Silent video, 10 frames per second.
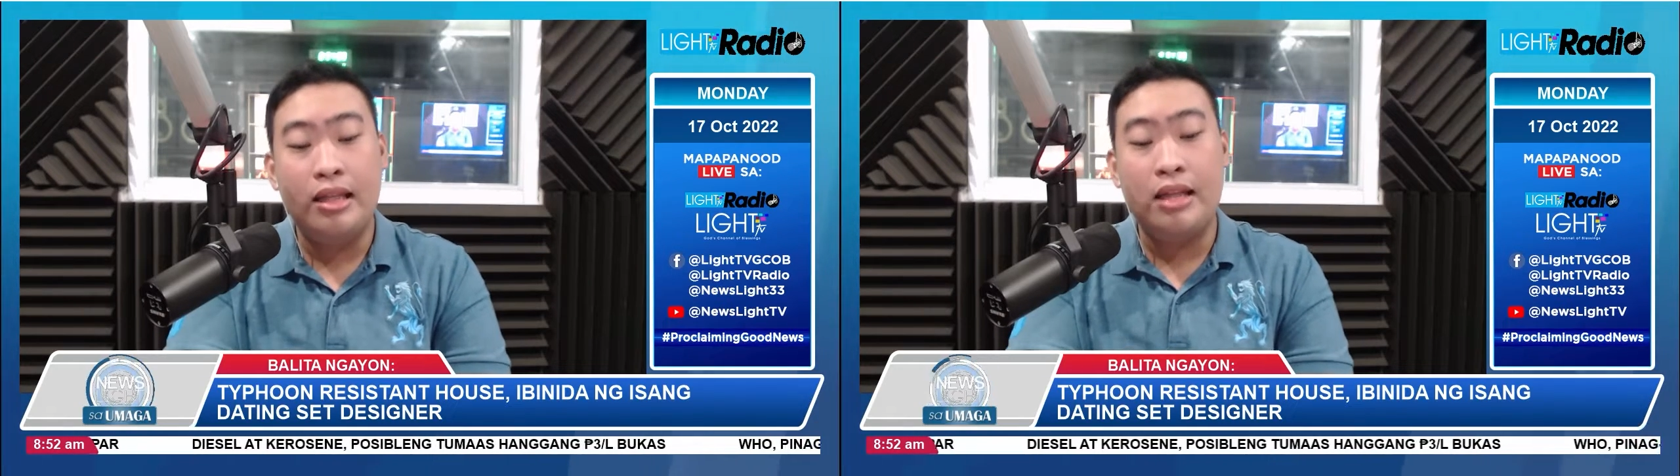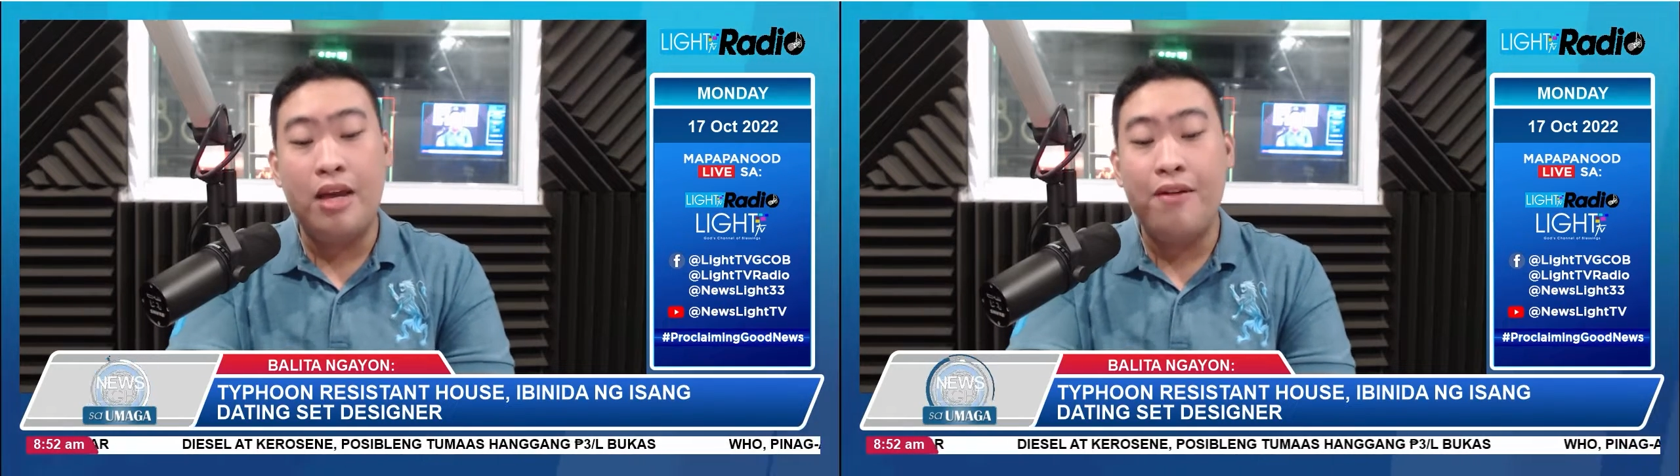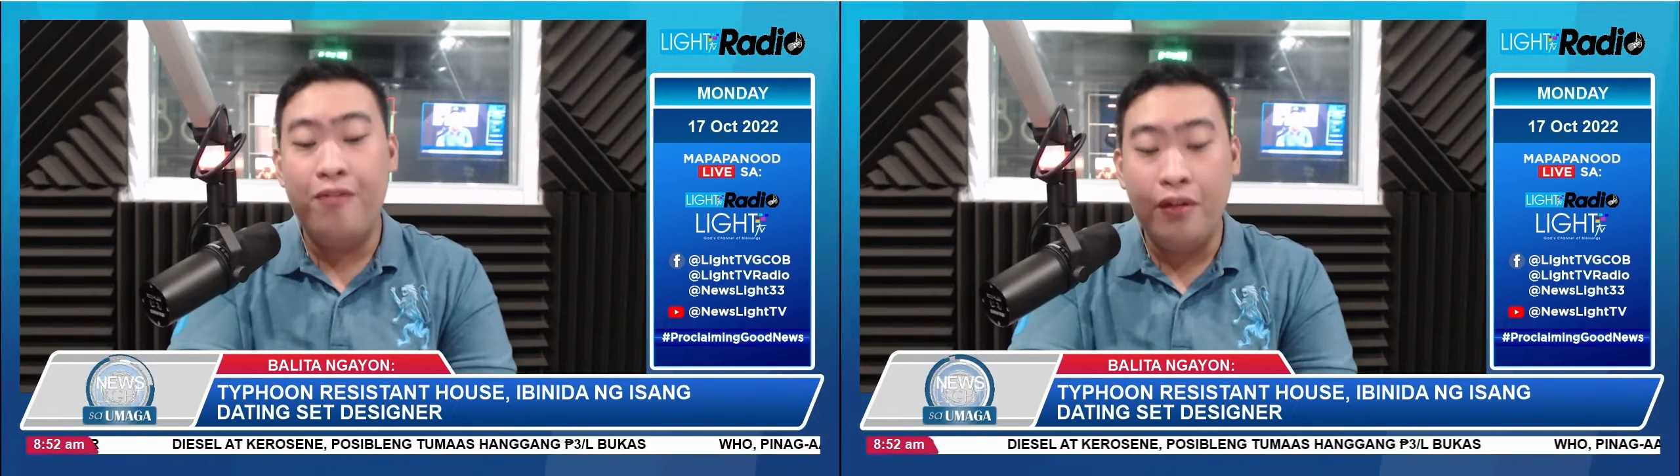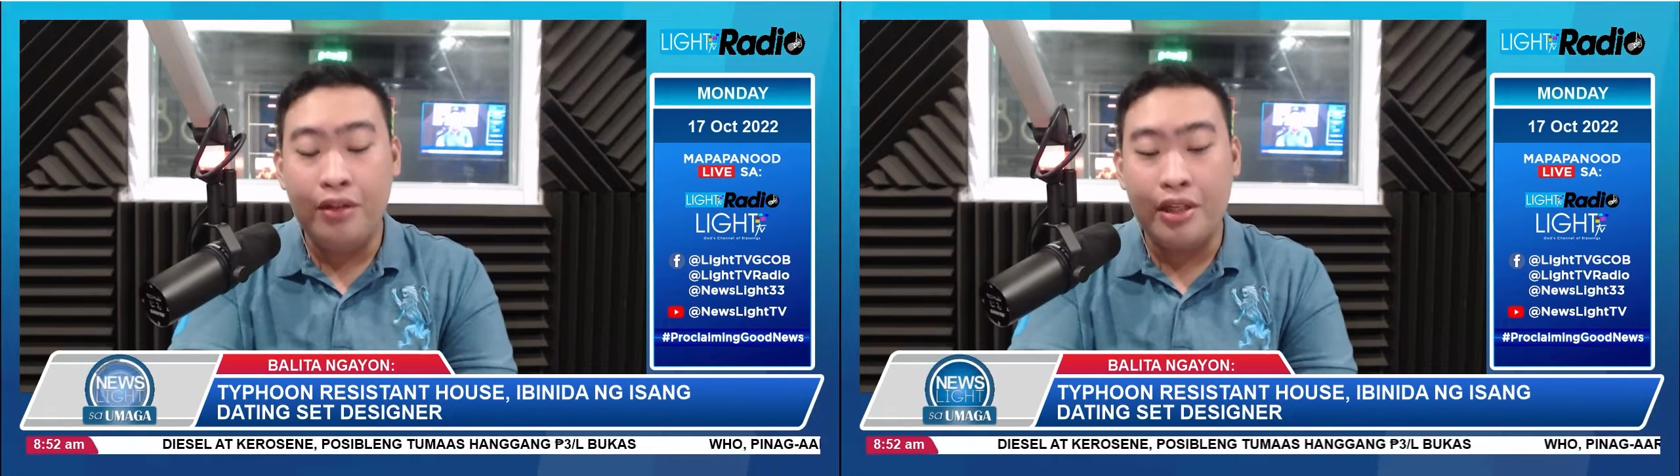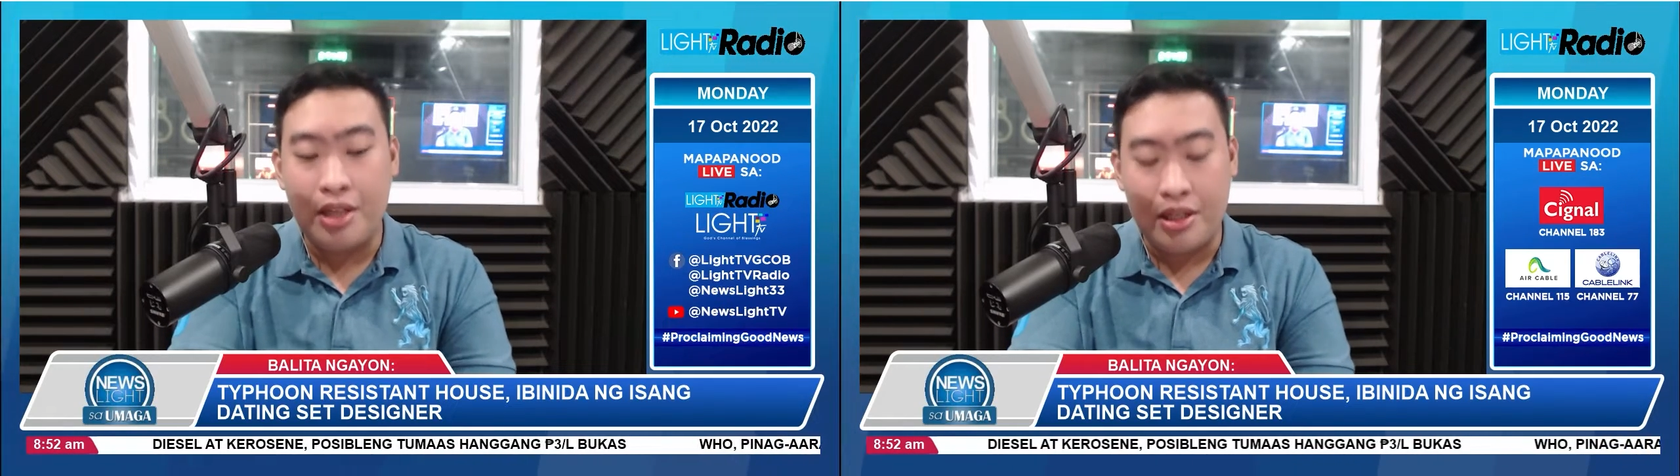na
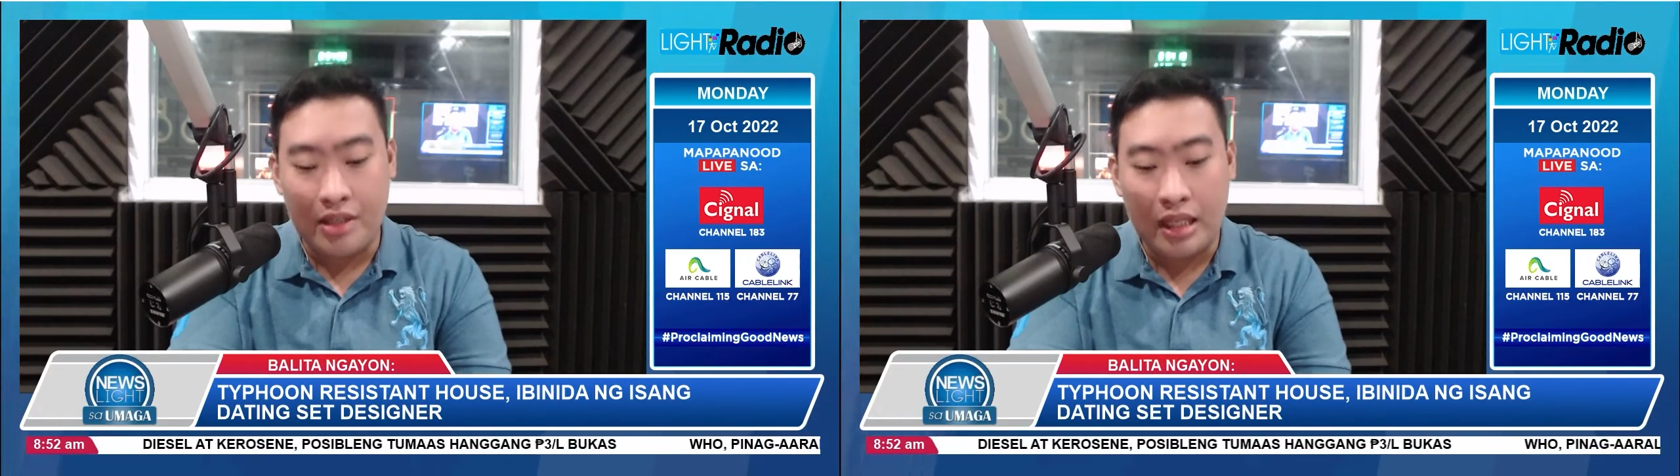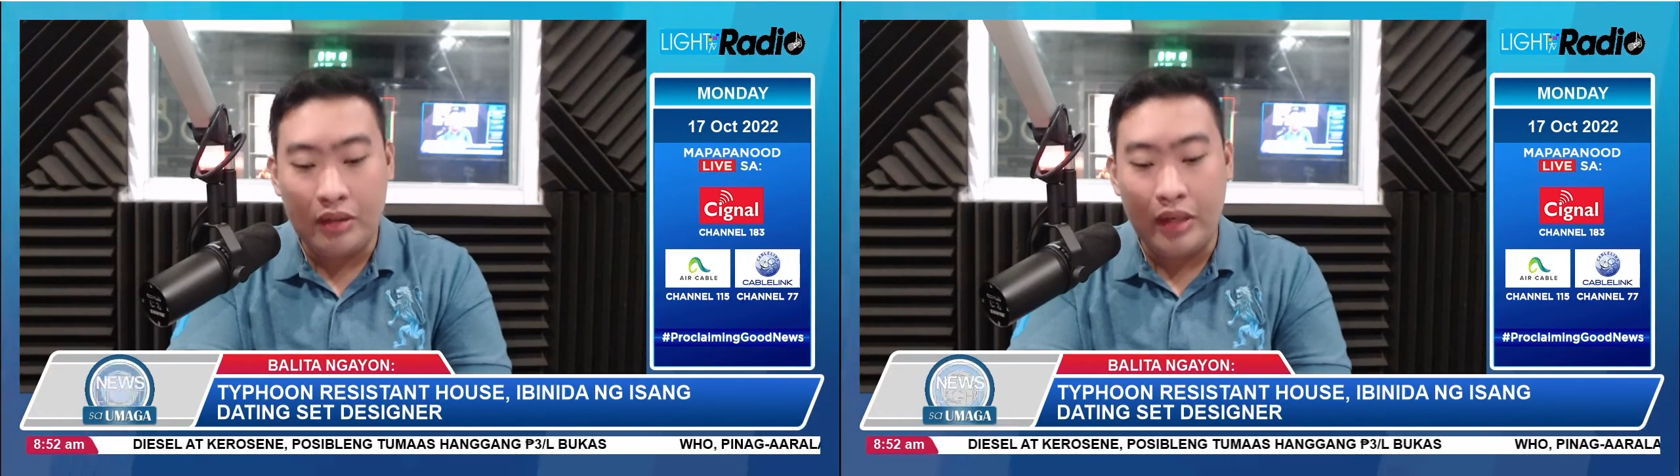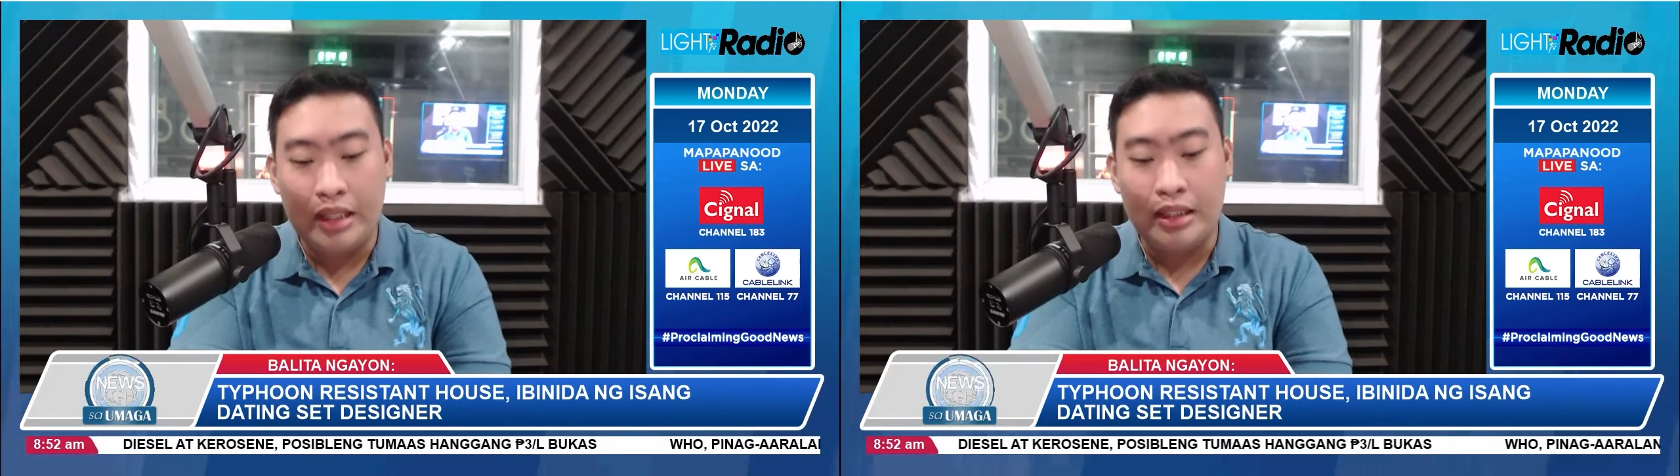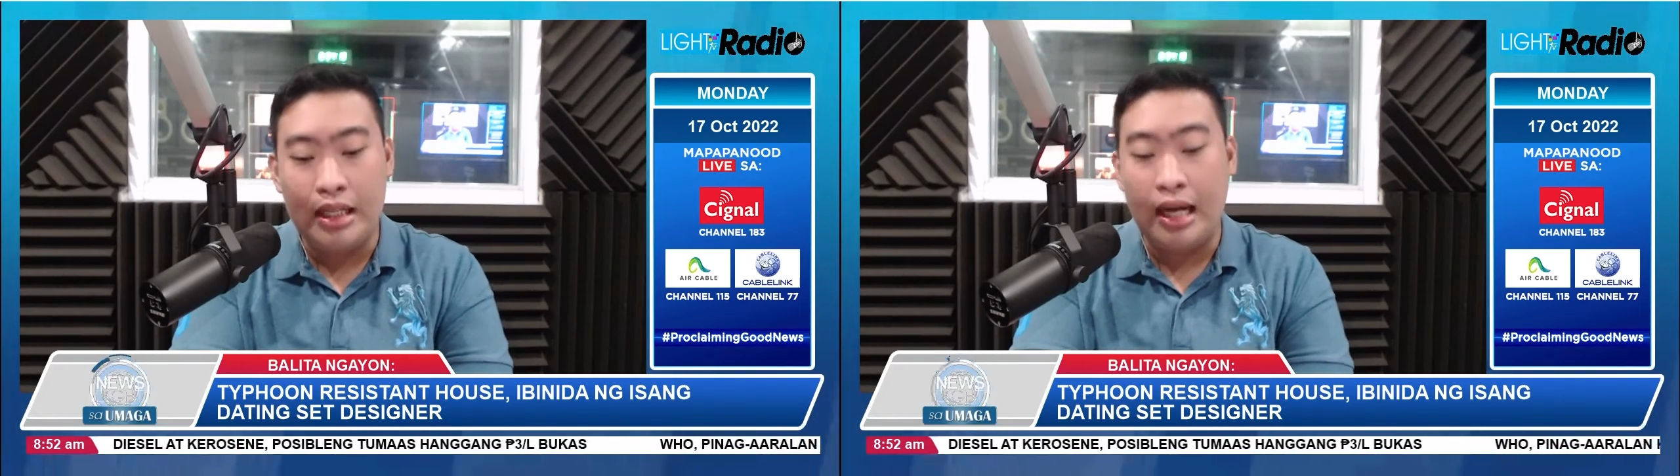typhoon resistant wow.